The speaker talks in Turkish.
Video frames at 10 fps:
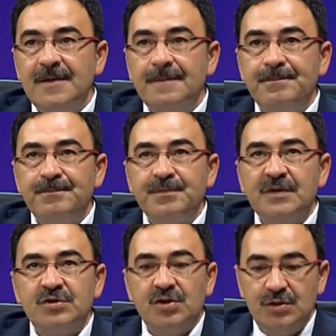Hmm,
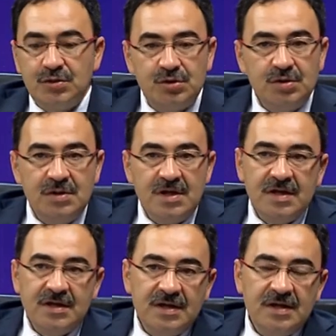şöyle düşünün
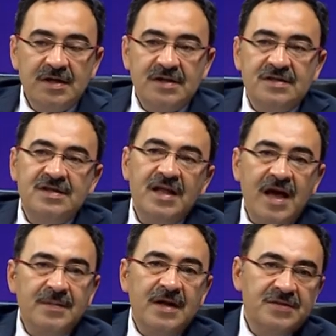e, sen
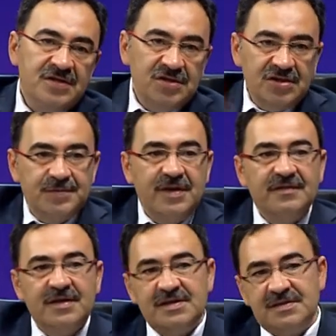Ermeni misin çık bu
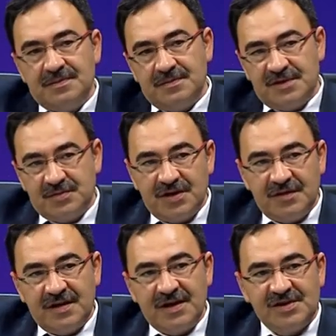evden biz bu
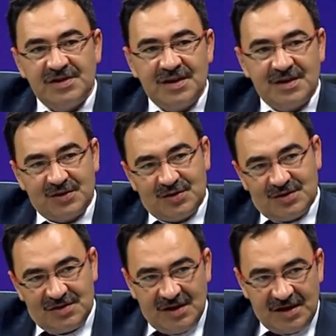eve işte
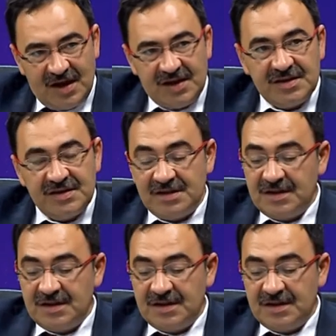şey geleceğiz hmm.